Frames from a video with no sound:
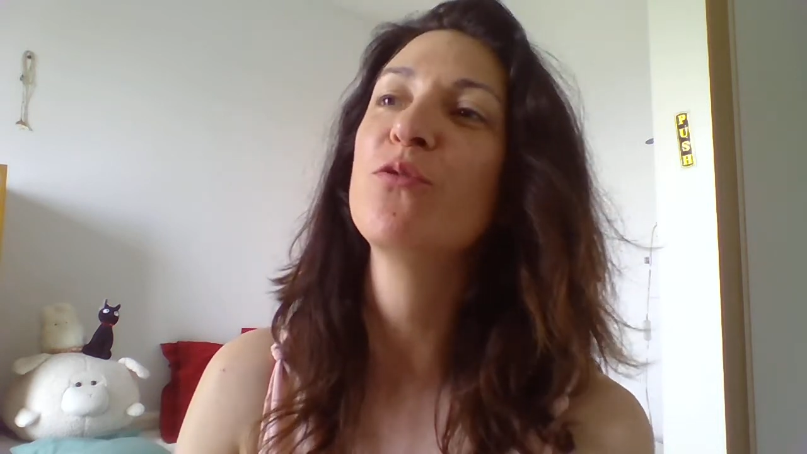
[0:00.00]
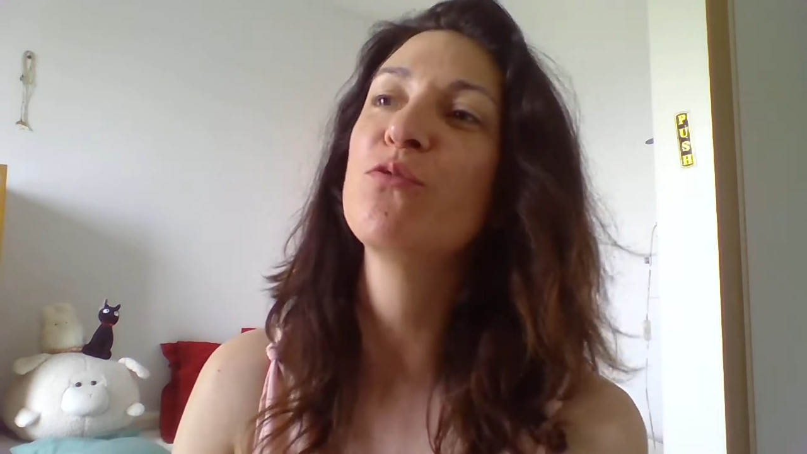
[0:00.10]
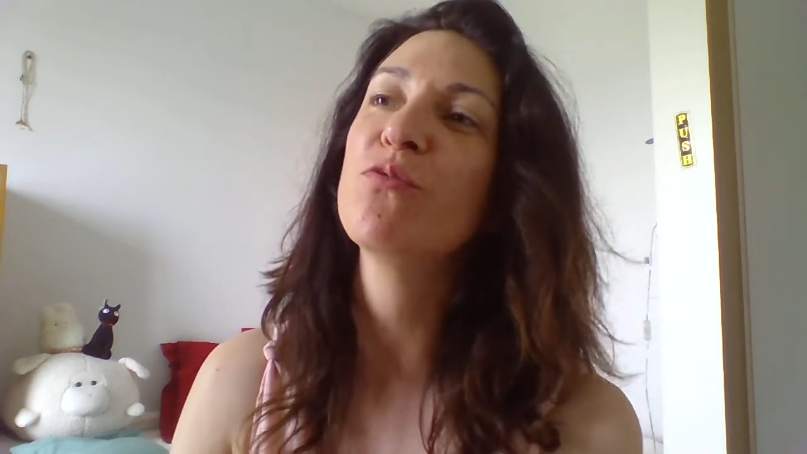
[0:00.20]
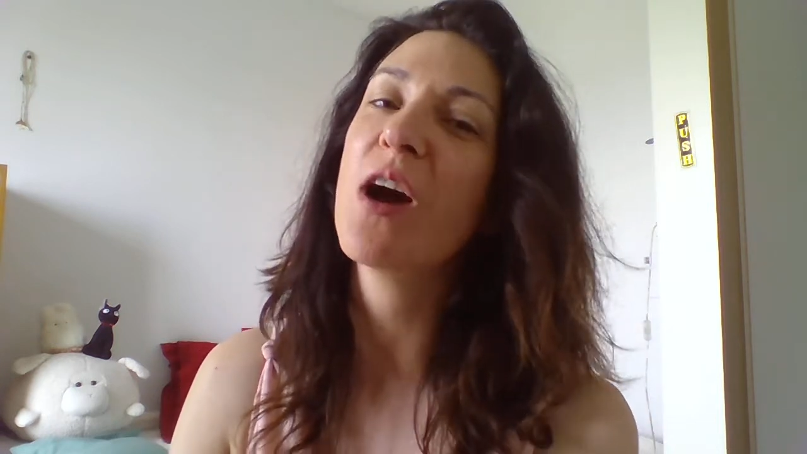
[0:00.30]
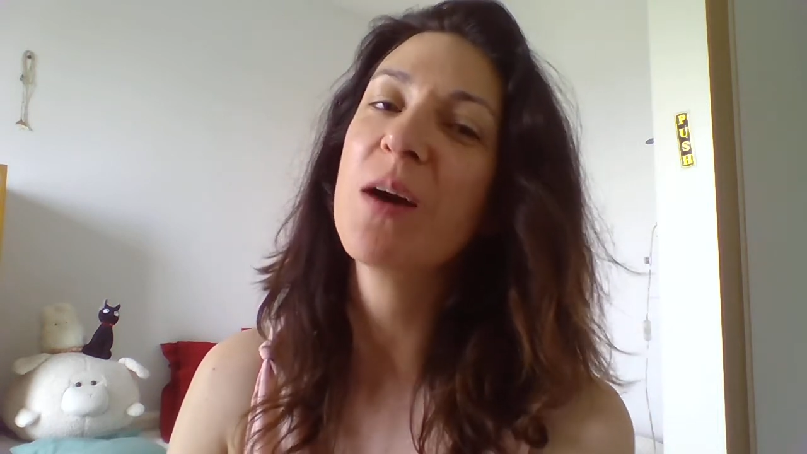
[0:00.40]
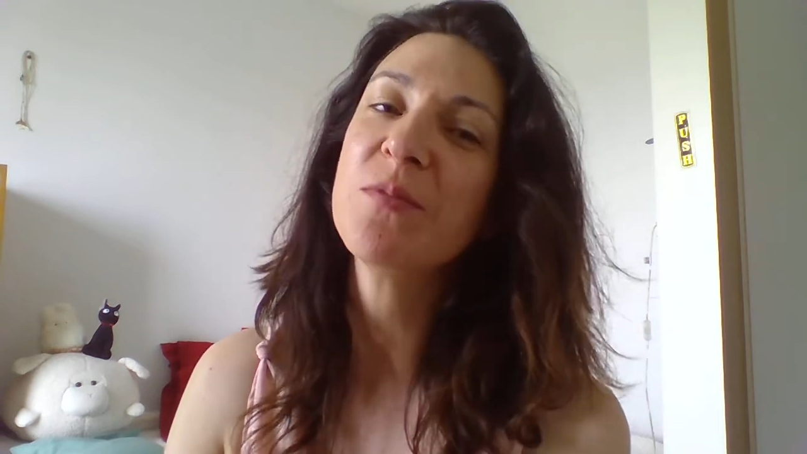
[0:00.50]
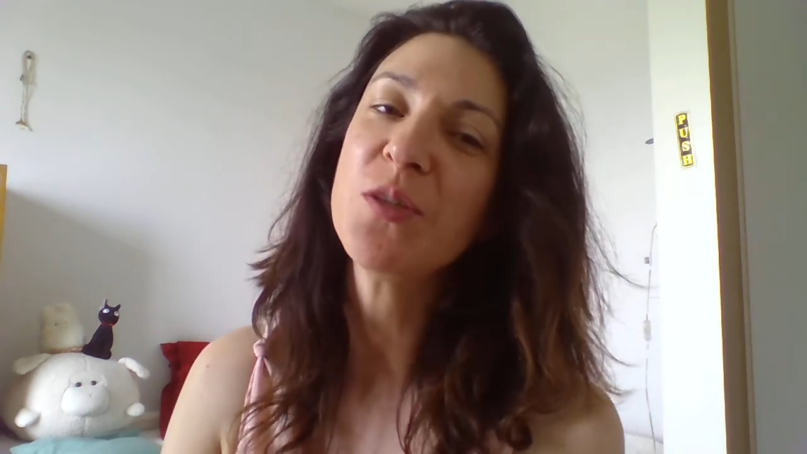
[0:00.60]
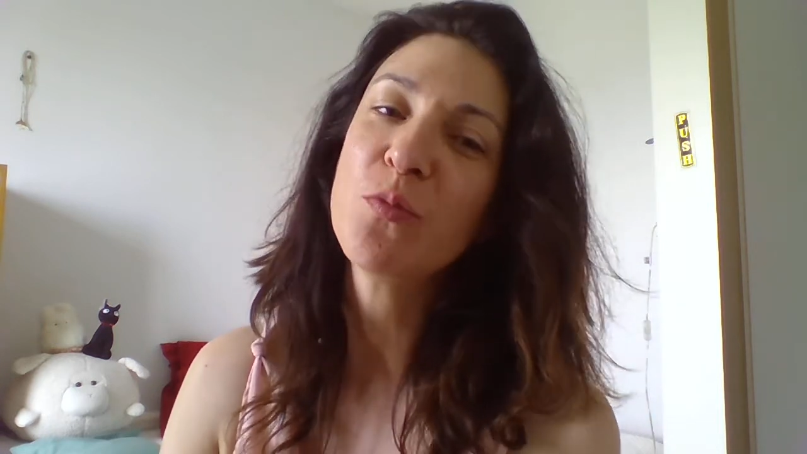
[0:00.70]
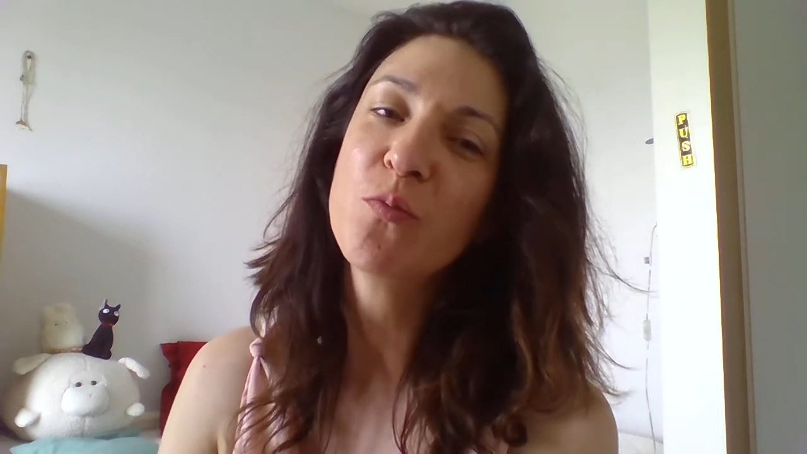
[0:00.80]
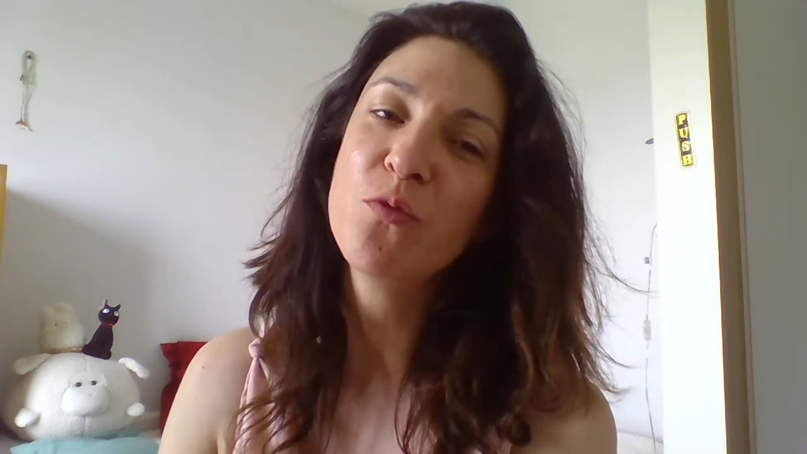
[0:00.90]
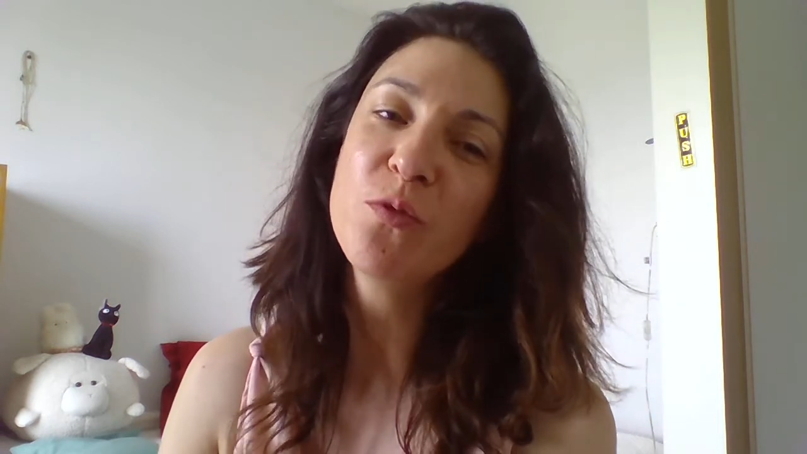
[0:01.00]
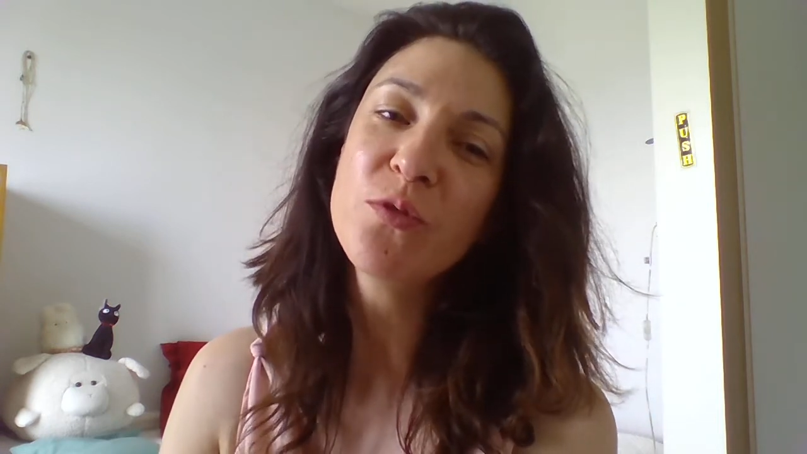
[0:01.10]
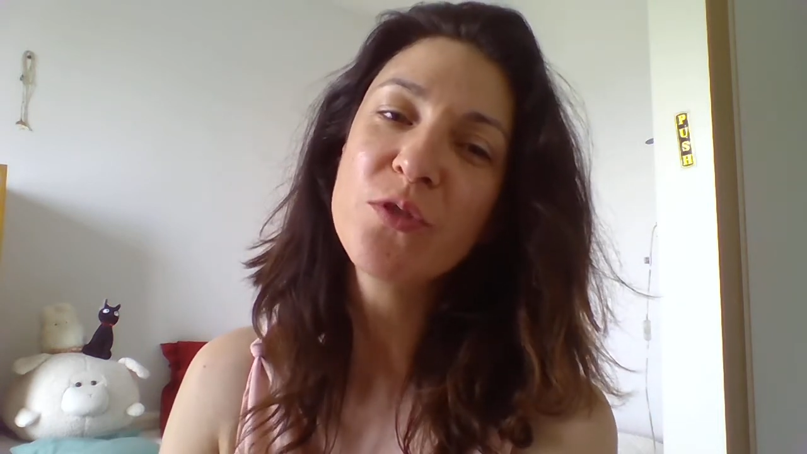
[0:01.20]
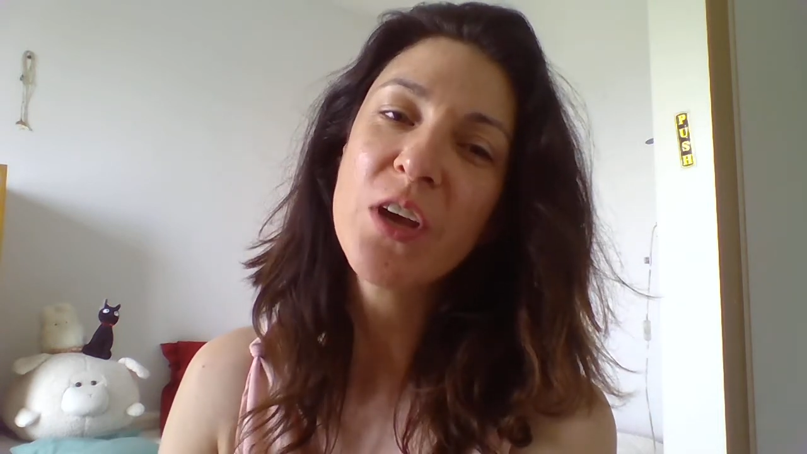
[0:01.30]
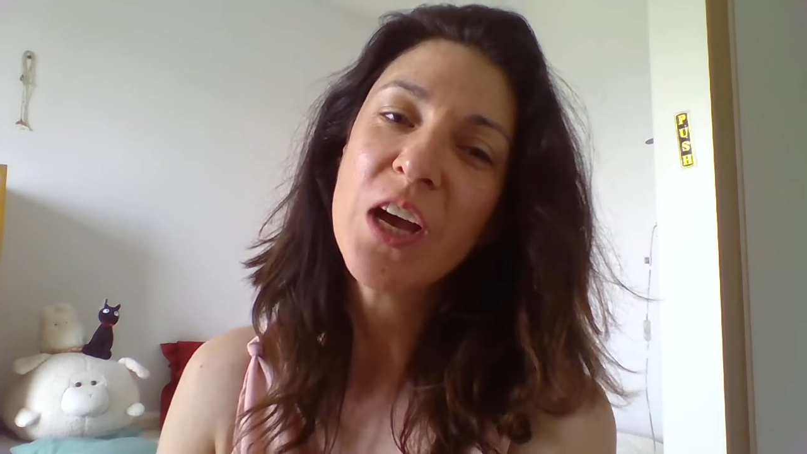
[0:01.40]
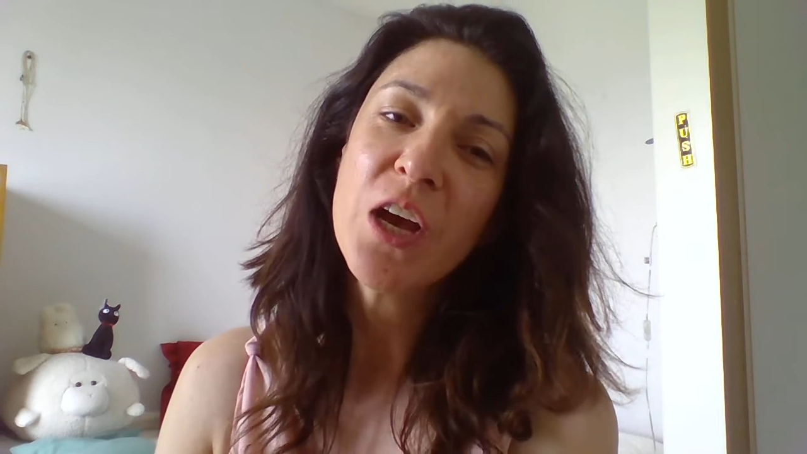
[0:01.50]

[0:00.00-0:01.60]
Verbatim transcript: nous voir un petit peu plus.